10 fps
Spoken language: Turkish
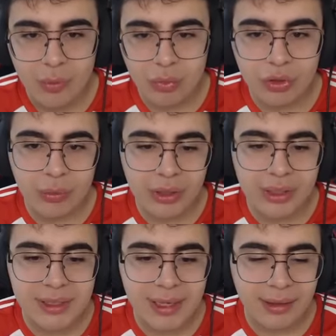Burada bu
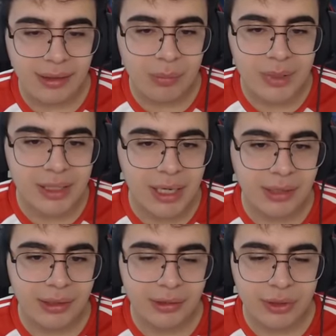arada saklanma
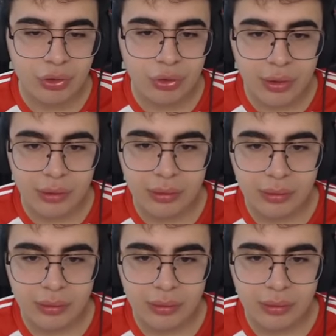sahnelerindeyiz şu an.